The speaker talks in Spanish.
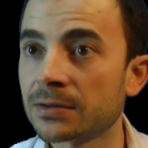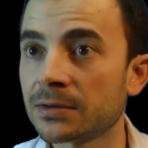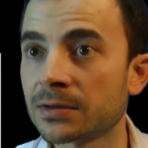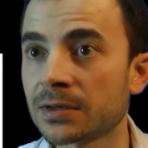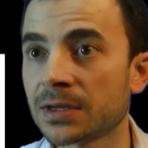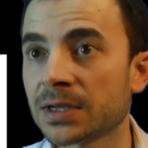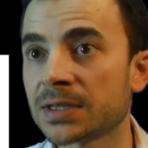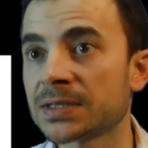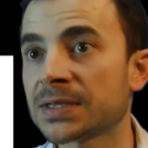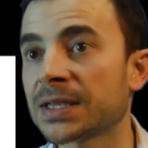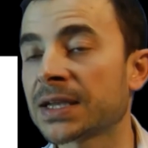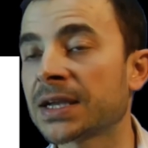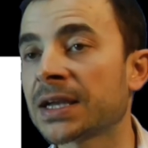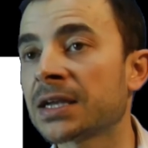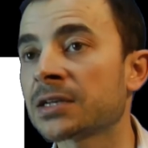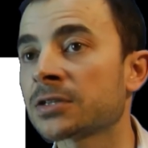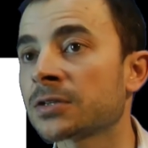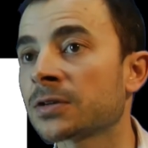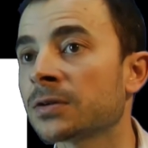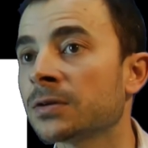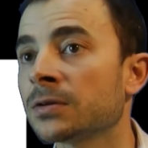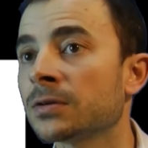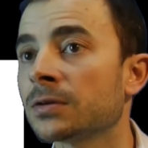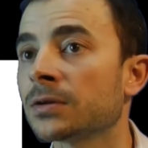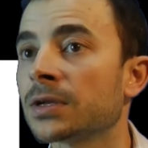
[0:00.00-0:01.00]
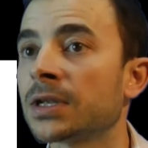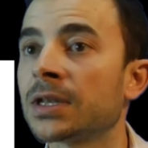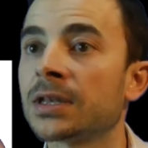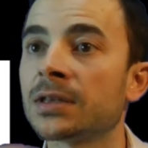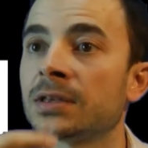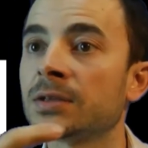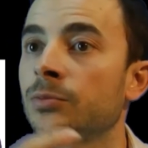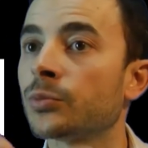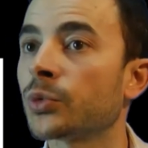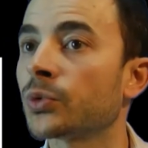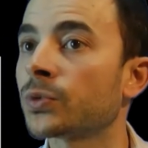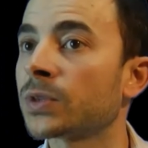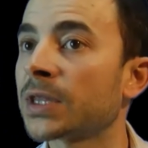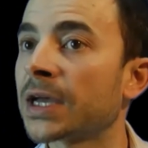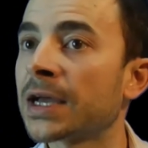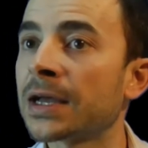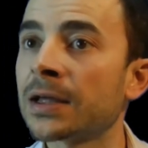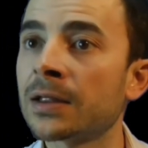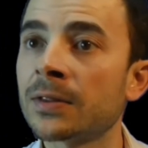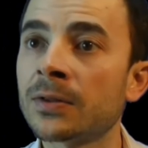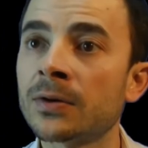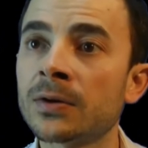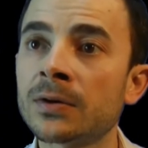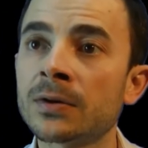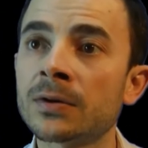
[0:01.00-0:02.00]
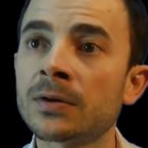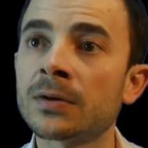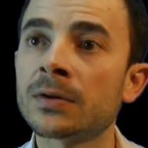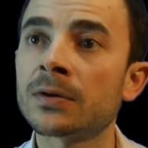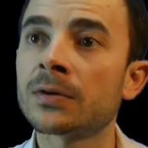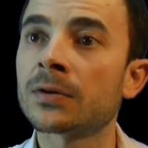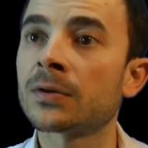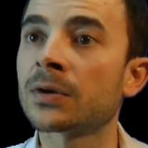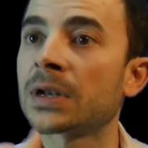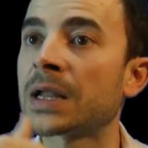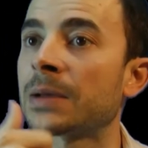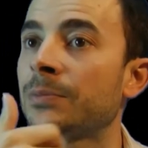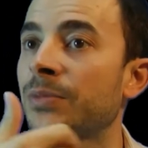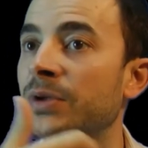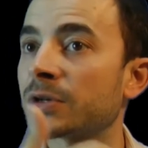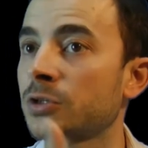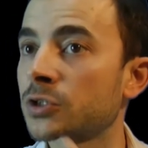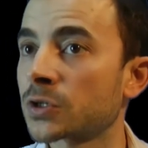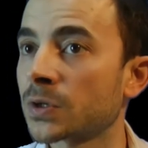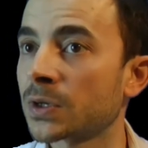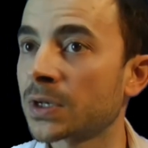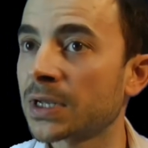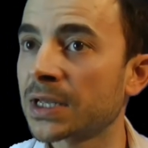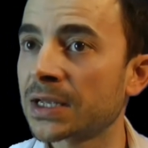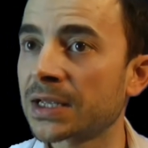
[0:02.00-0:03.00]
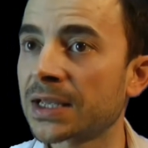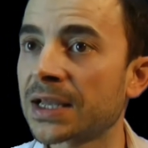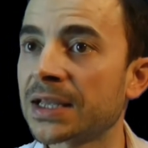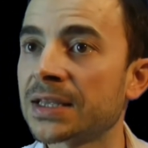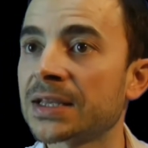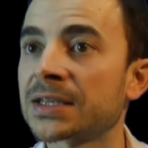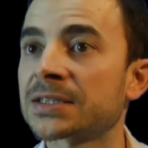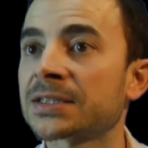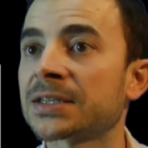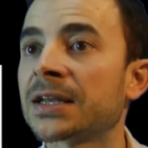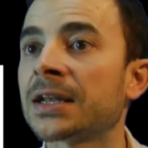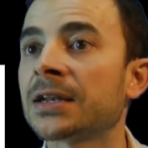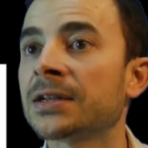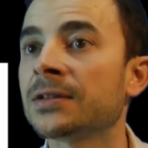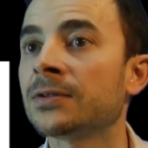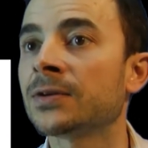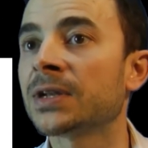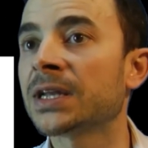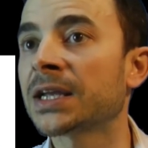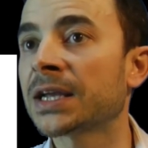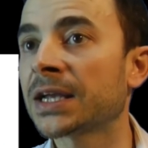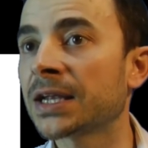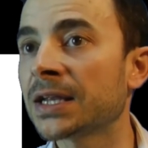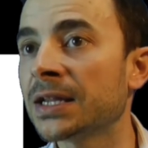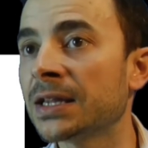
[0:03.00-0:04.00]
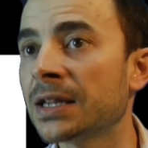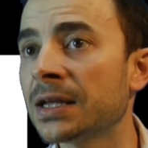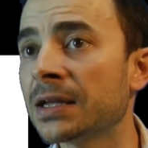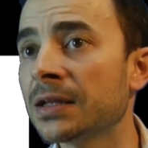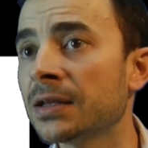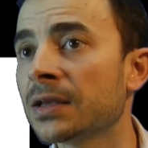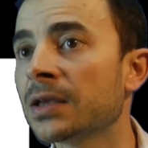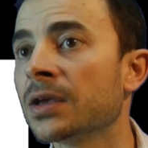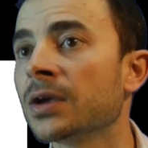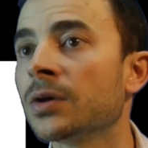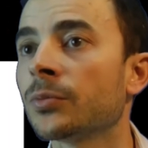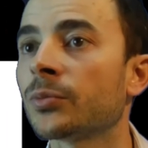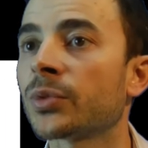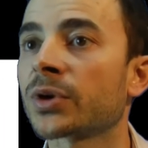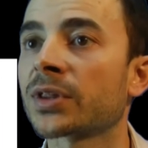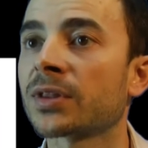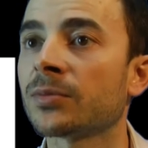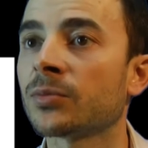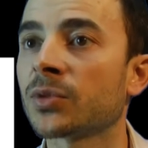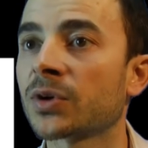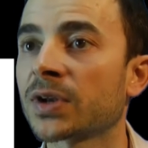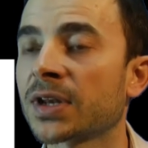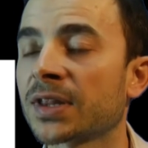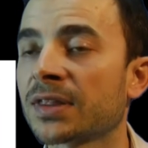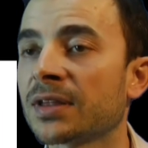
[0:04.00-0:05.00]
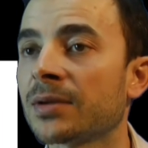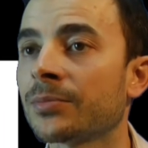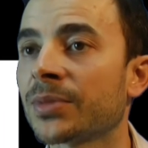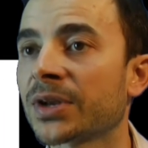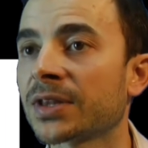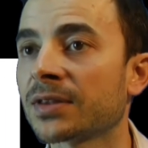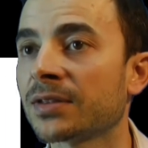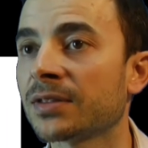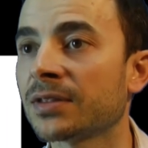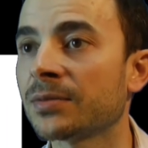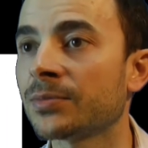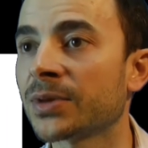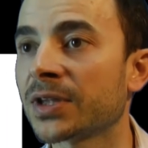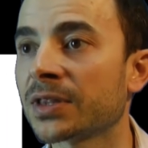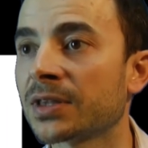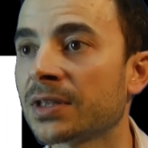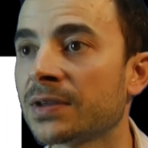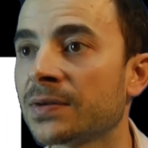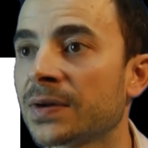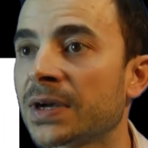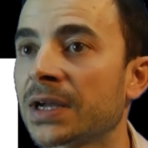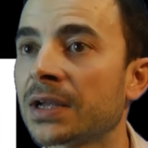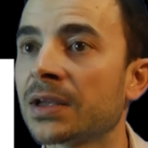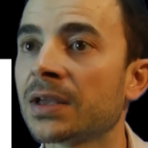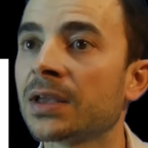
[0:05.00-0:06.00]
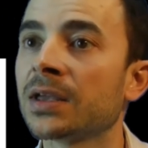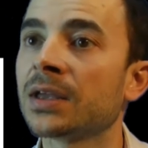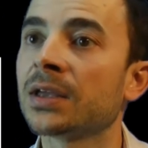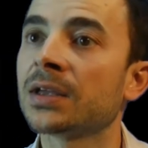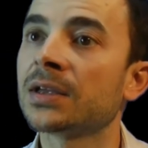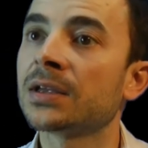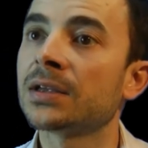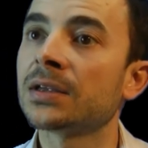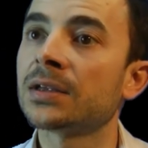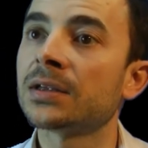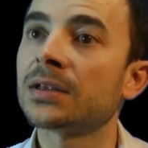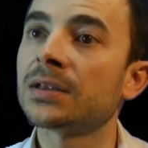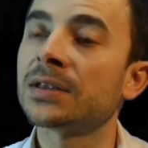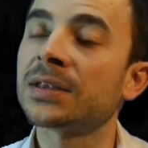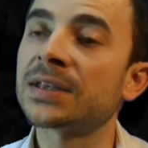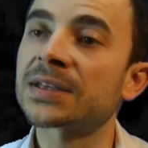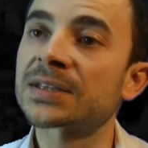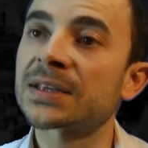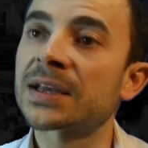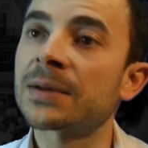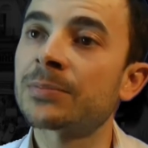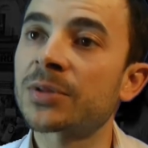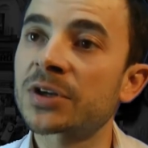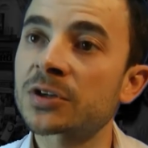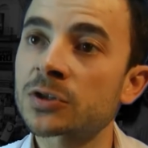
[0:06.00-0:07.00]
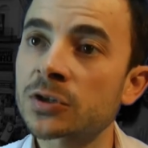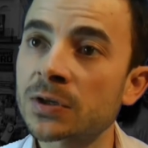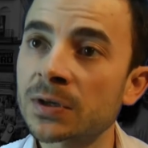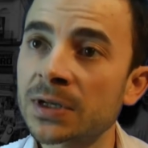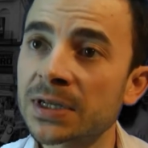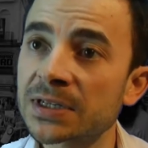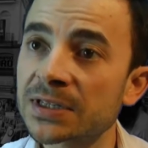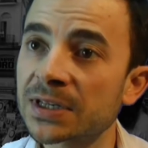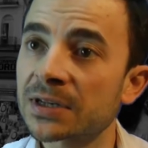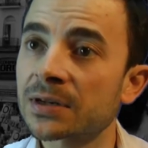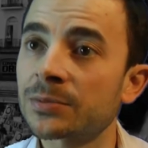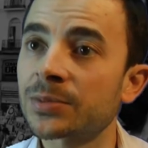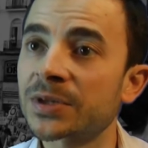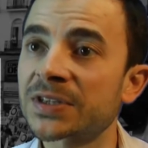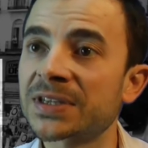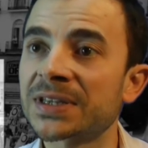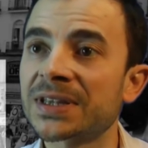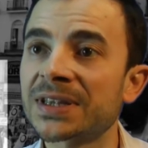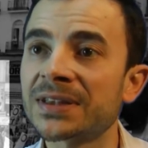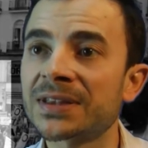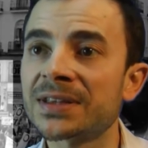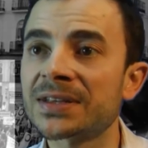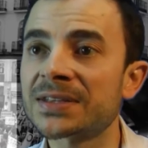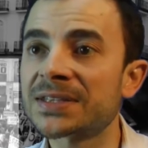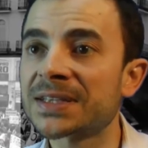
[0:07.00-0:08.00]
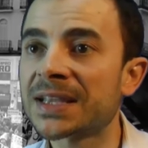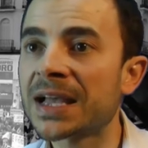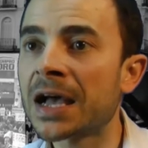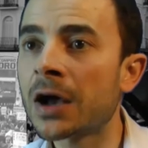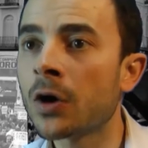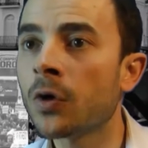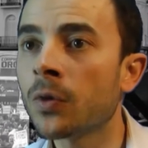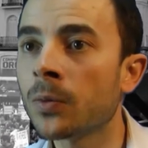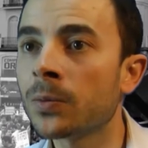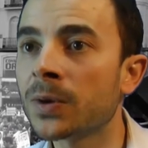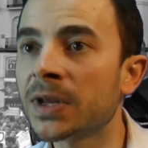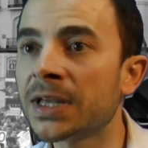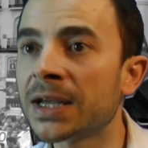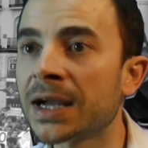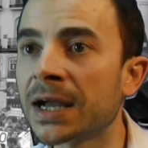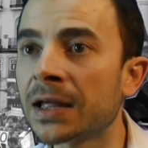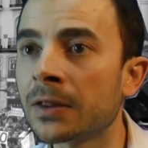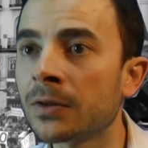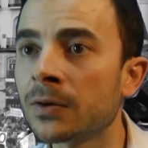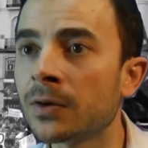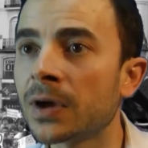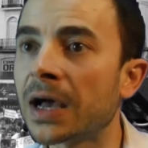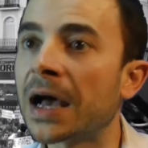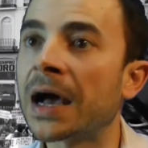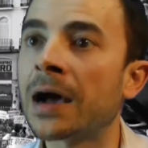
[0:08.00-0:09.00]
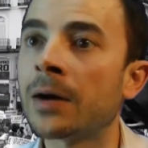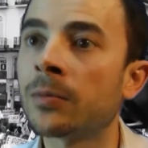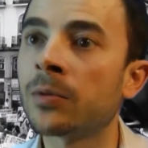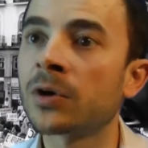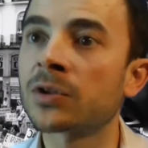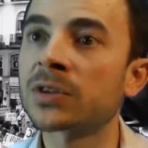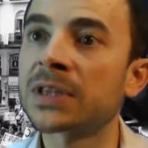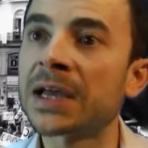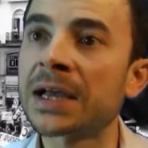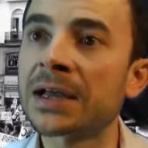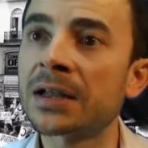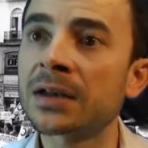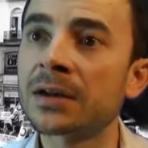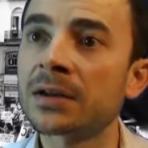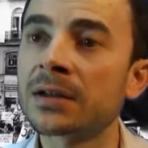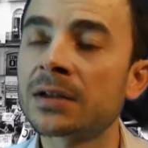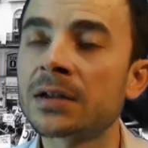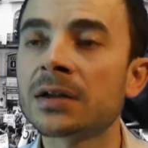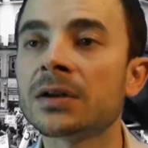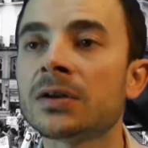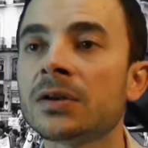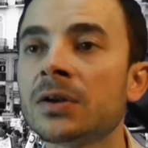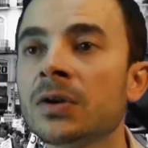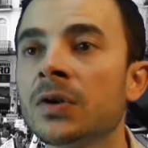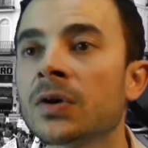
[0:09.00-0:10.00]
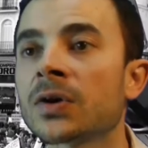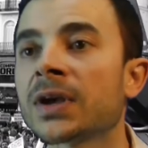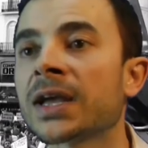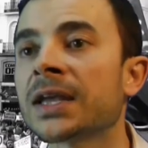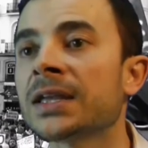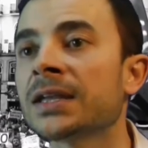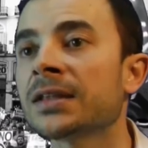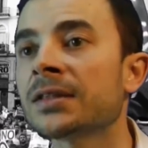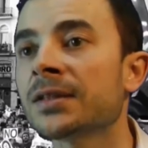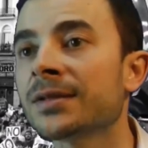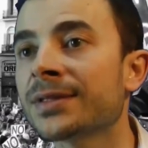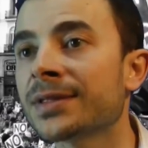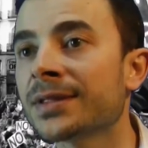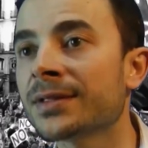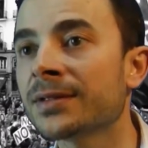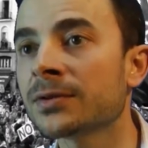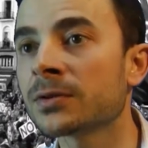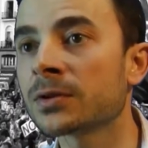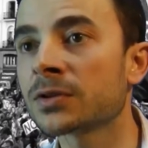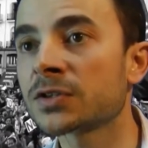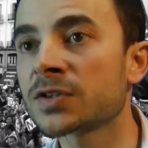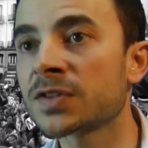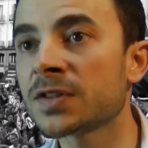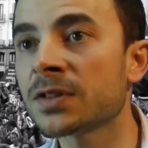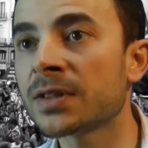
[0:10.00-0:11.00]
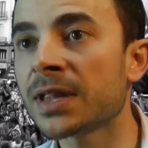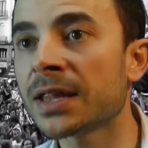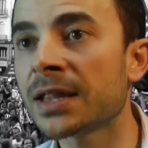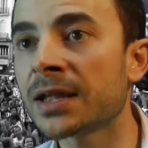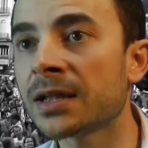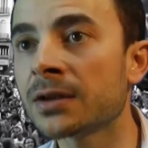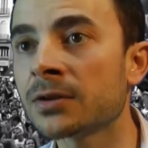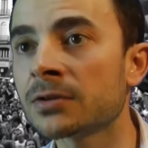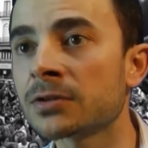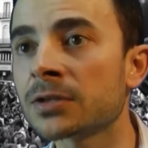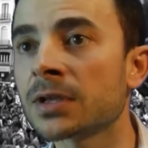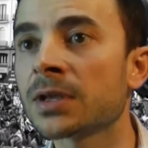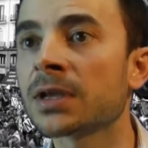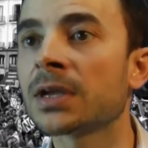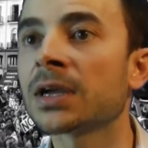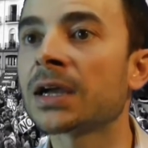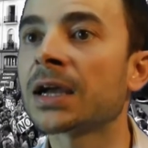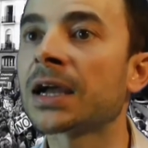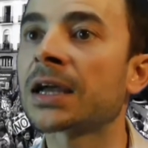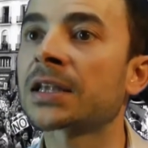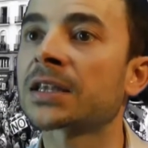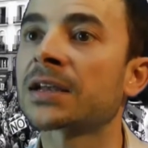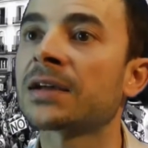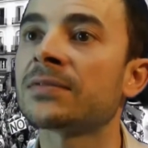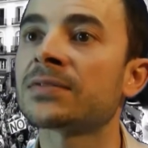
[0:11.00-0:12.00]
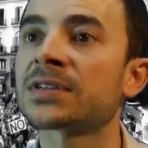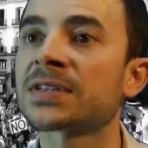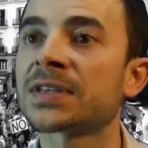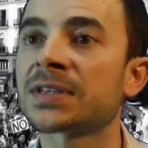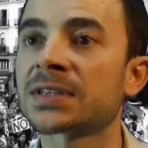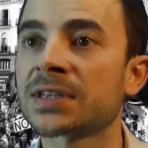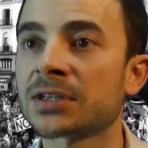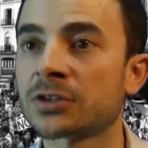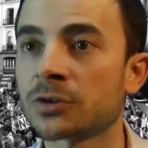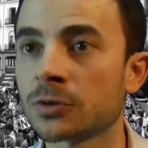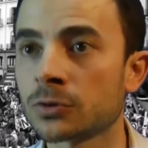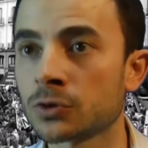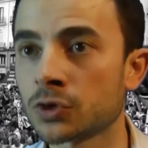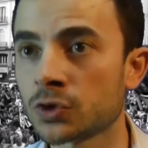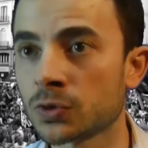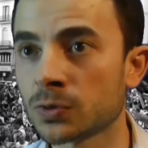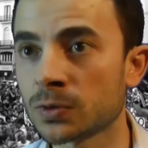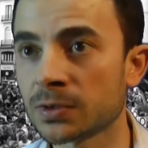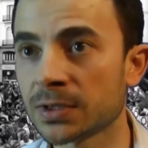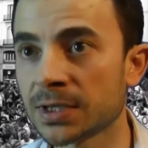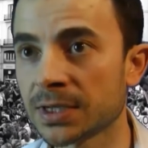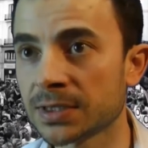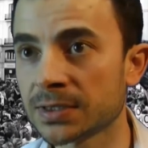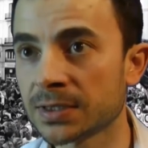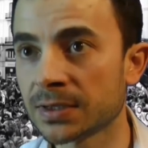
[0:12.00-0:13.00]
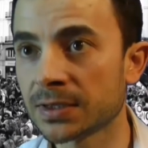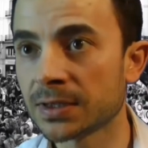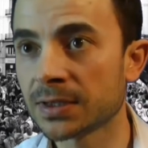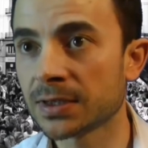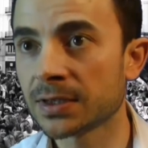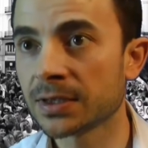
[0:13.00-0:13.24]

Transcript: En este caso, el diputado o la persona que haya salido elegida por democracia participativa. Y esa persona, ese representante, está obligado a votar lo que hayan decidido los ciudadanos a través de esas consultas.